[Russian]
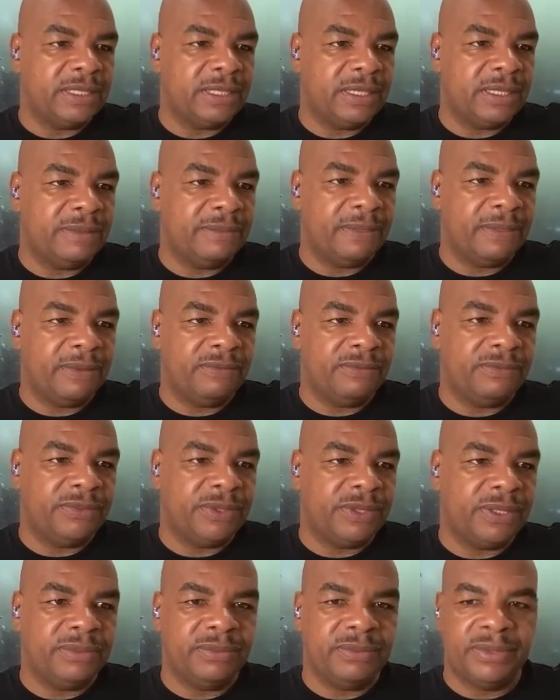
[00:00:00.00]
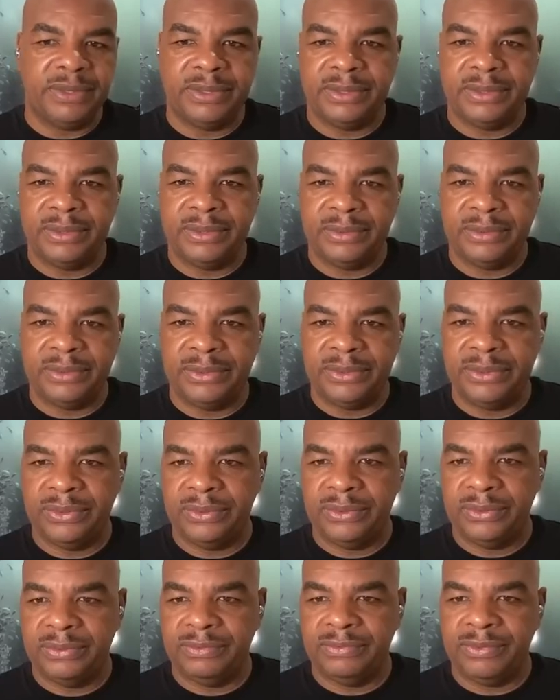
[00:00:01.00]
Давайте измерим цель и
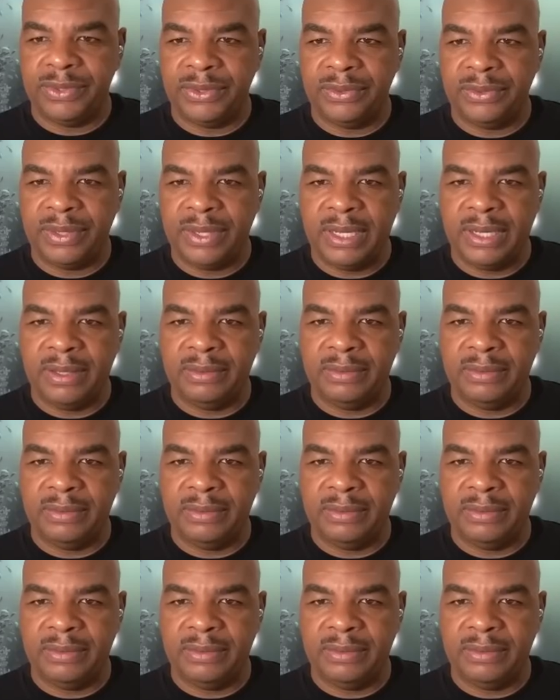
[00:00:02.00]
посмотрим.